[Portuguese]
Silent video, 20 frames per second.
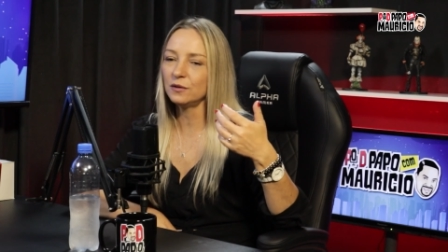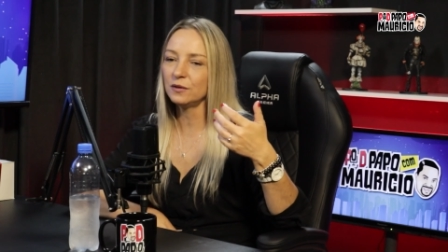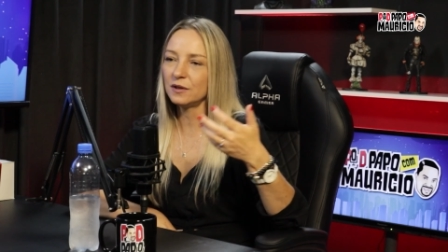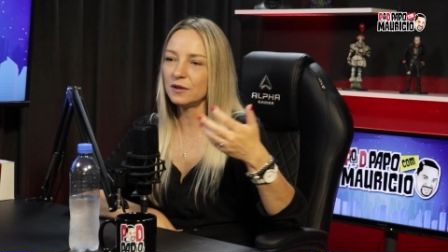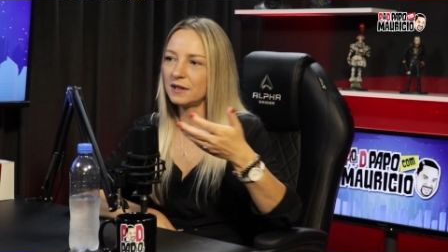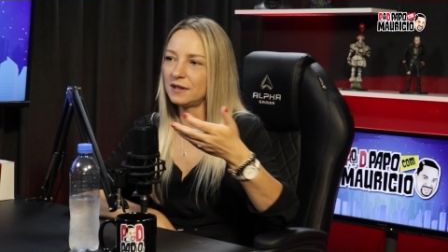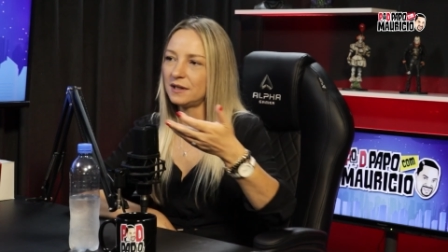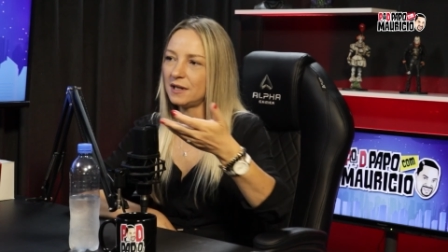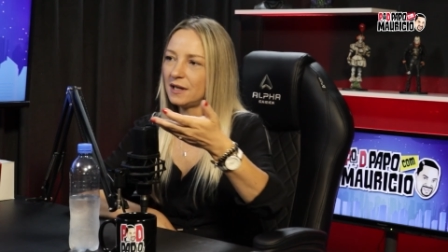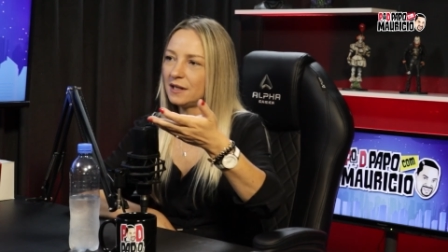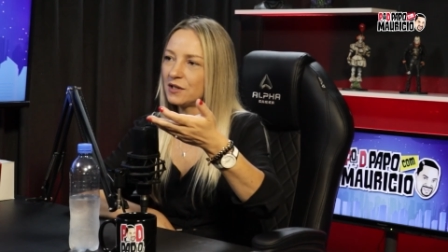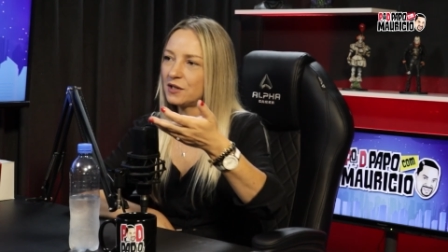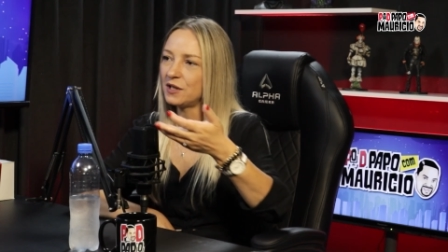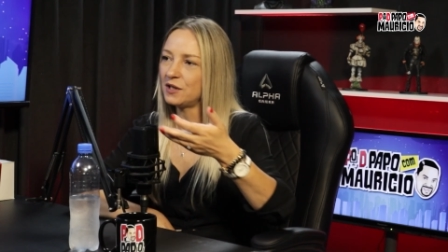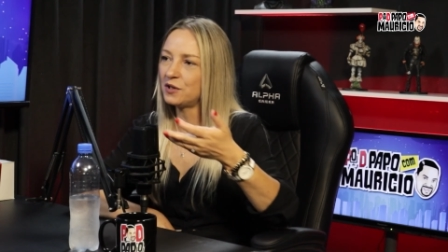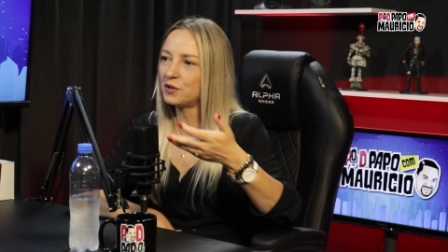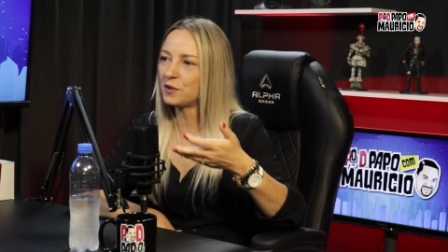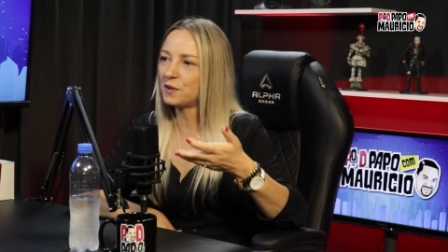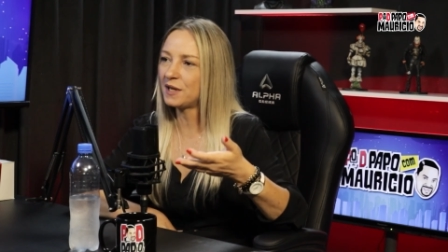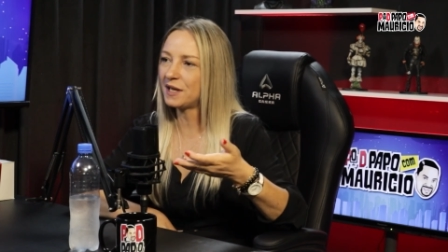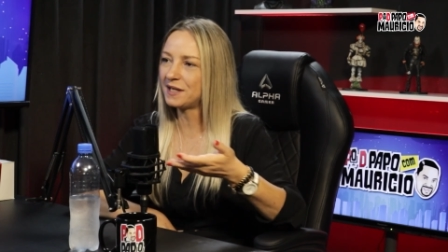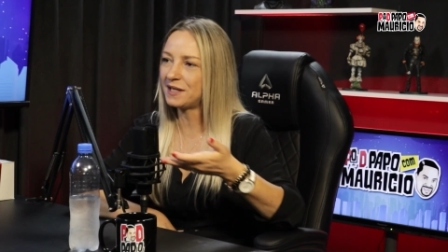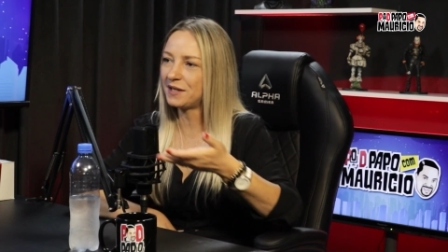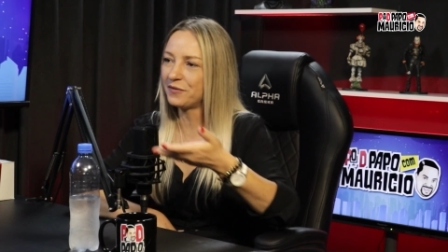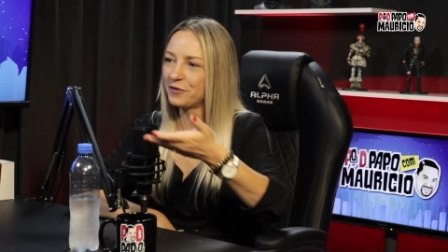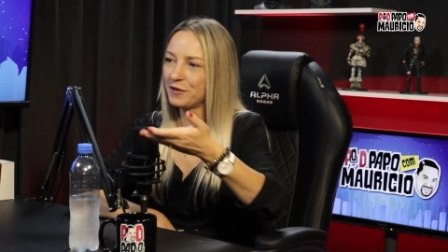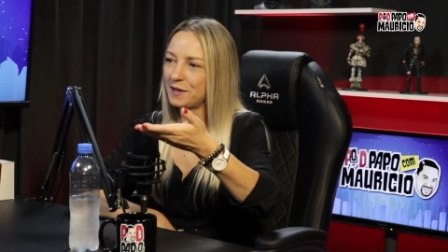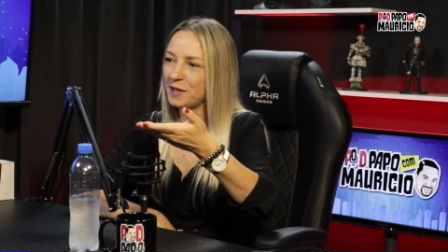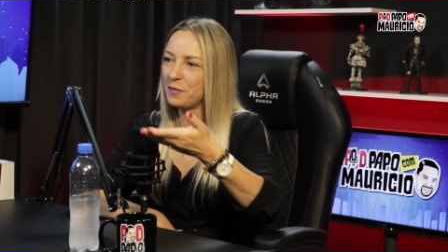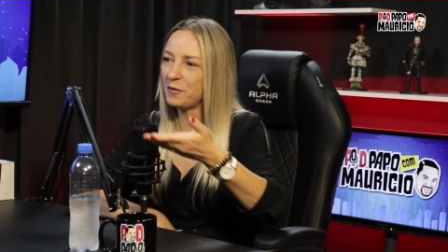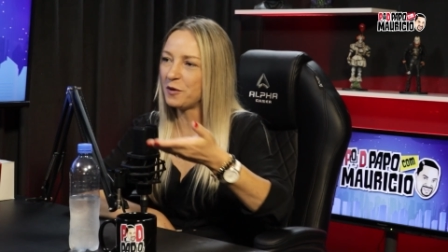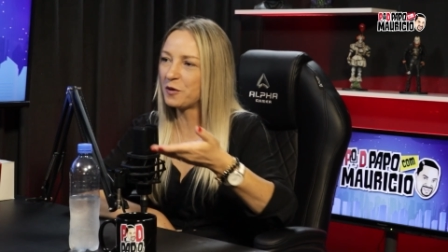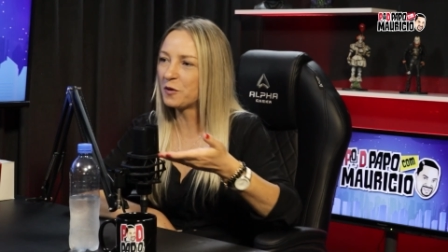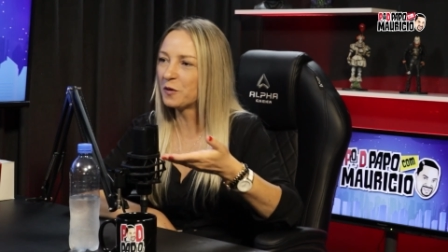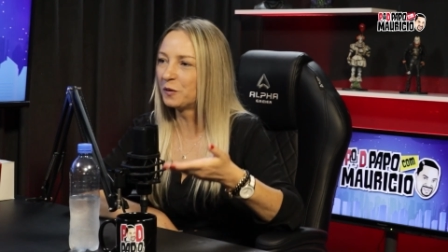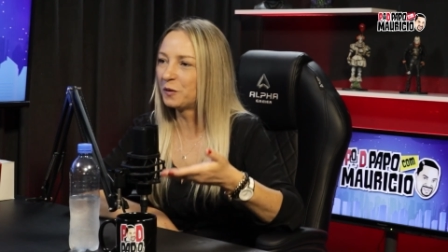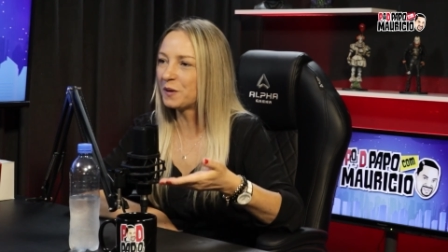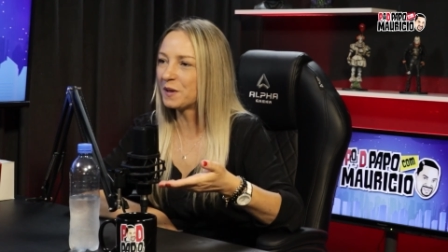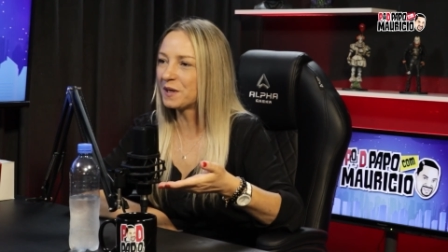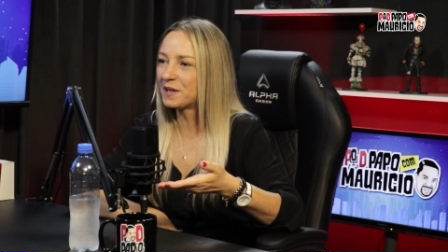até nas redes sociais. Se você me
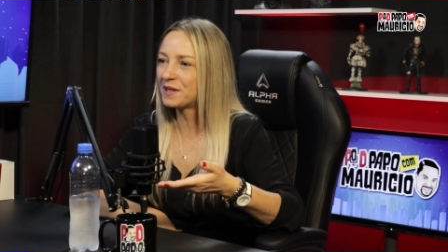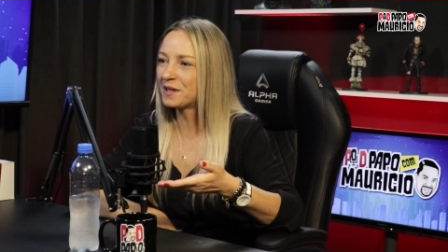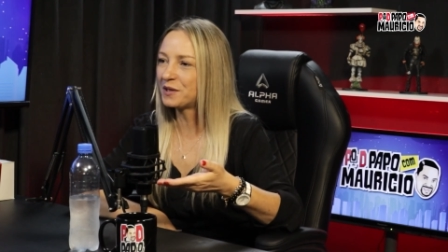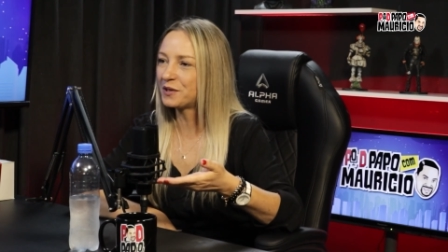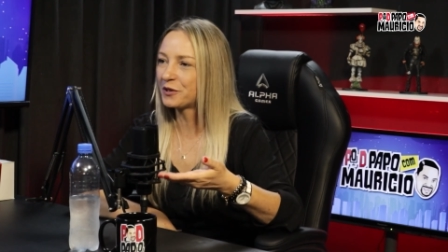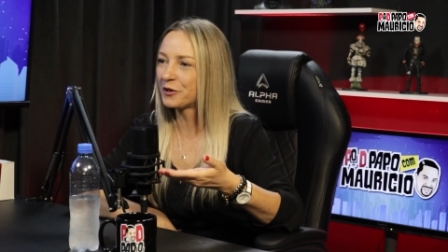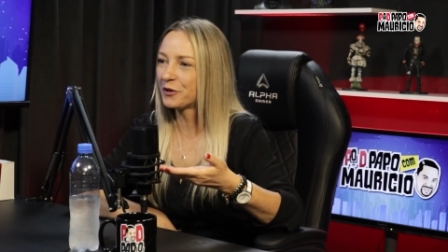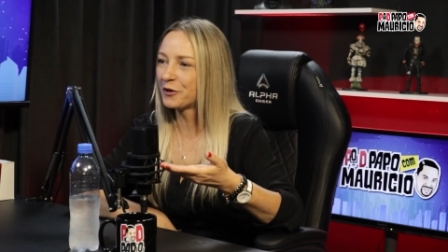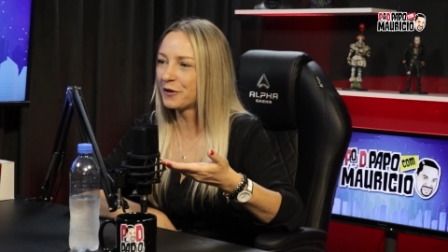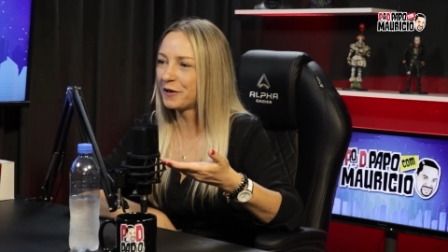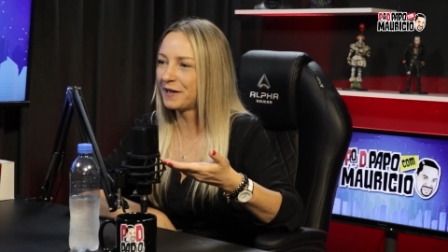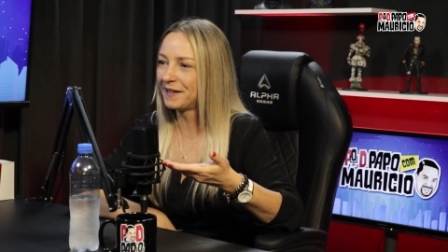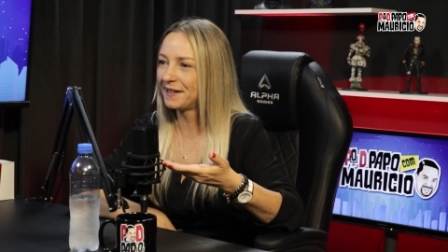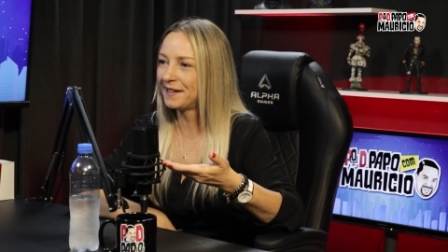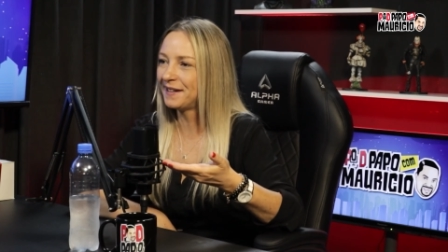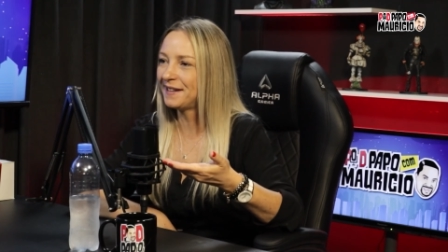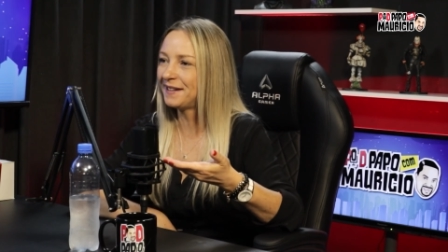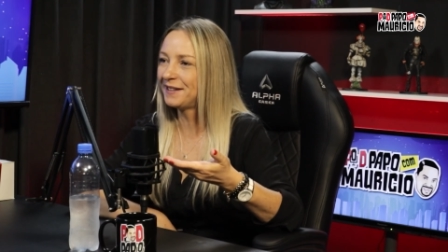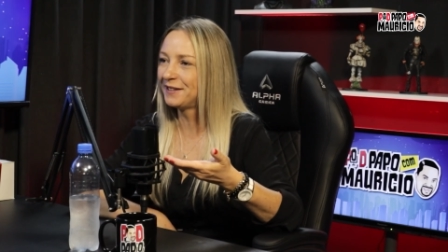conta essa história, né, do,